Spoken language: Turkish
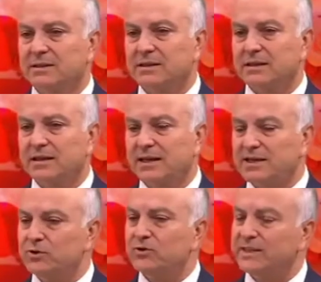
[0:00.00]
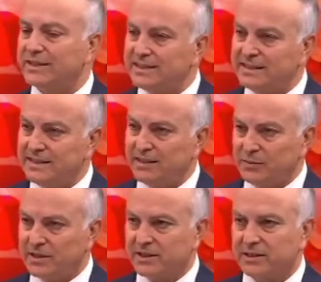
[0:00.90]
e, lezyonları
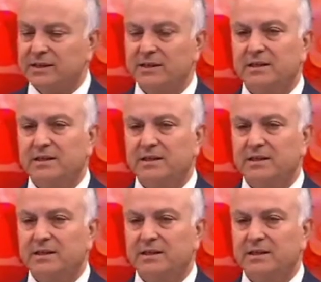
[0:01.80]
gizleyebilir.